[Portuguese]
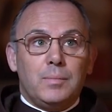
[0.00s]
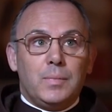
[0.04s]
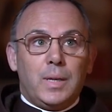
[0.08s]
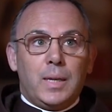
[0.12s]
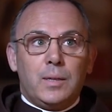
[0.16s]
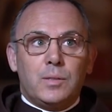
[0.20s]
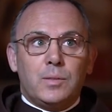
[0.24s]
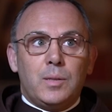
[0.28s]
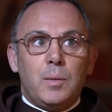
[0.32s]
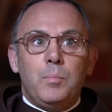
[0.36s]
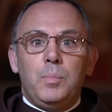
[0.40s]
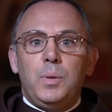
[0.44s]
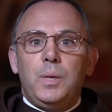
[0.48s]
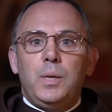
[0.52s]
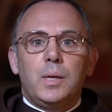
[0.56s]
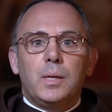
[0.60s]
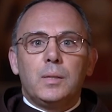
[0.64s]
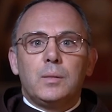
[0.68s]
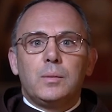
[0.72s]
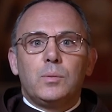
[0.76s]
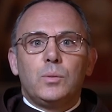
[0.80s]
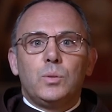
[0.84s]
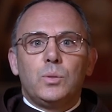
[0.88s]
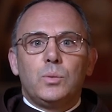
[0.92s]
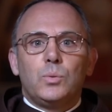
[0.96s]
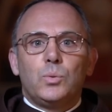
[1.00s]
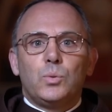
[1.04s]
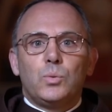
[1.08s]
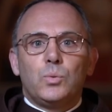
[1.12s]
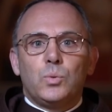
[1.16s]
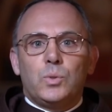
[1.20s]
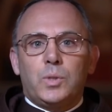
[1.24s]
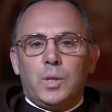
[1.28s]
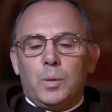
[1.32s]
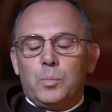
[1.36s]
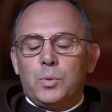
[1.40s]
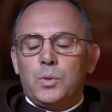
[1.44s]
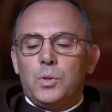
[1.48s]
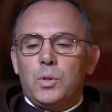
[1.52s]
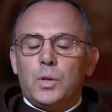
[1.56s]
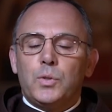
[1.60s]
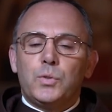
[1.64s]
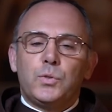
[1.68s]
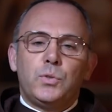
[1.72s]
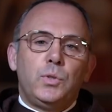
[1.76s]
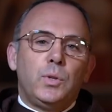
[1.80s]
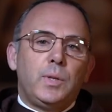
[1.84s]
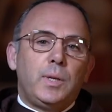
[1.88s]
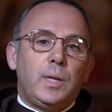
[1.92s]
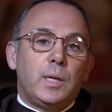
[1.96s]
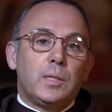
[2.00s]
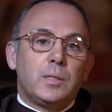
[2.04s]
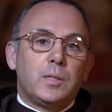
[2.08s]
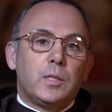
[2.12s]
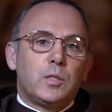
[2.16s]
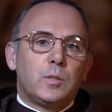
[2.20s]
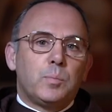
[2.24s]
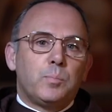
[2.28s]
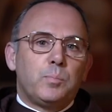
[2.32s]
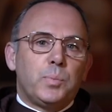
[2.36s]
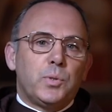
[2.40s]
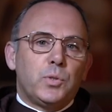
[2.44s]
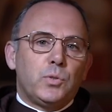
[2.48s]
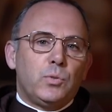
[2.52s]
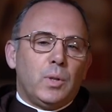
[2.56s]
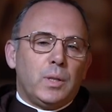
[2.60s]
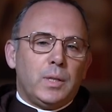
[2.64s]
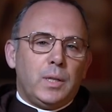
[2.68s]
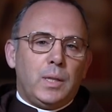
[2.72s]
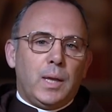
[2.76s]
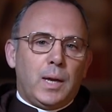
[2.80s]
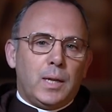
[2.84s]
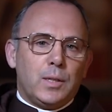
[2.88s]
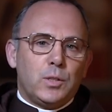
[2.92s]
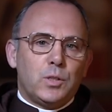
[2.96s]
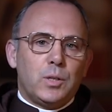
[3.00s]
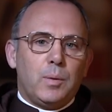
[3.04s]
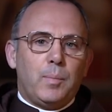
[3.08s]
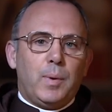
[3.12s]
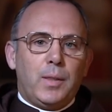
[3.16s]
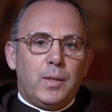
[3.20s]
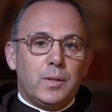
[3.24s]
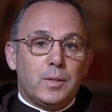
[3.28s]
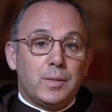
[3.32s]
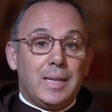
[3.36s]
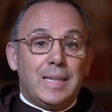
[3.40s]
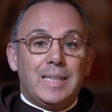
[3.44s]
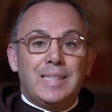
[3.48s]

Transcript: este ambiente do, do tempo do Nosso Senhor e estas personalidades chamadas